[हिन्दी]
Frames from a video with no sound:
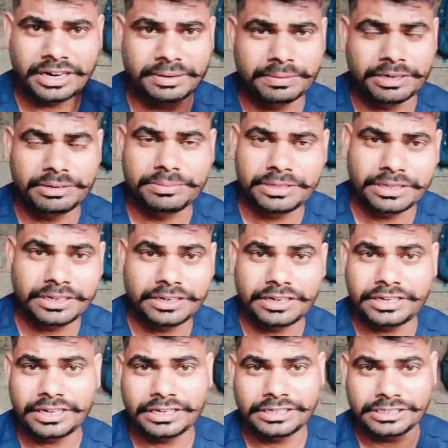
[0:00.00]
आई बटन में देख
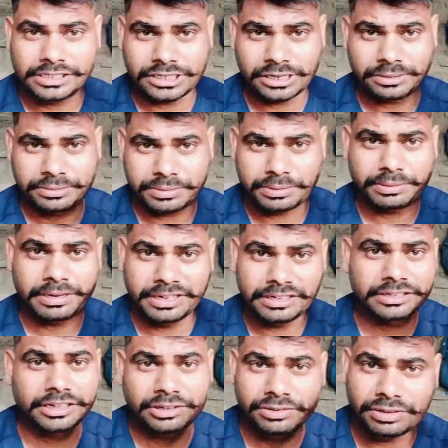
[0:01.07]
लेना या डिस्क्रिप्शन में
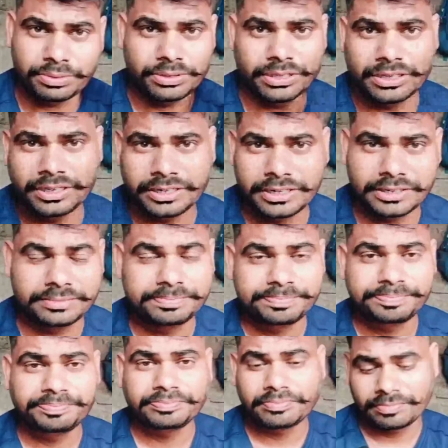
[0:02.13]
लिंक दे दूंगा वो देख लेना
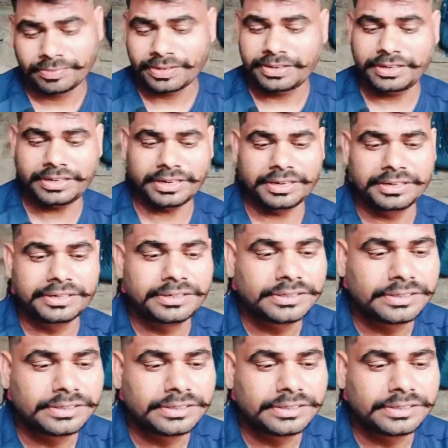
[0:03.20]
ठीक है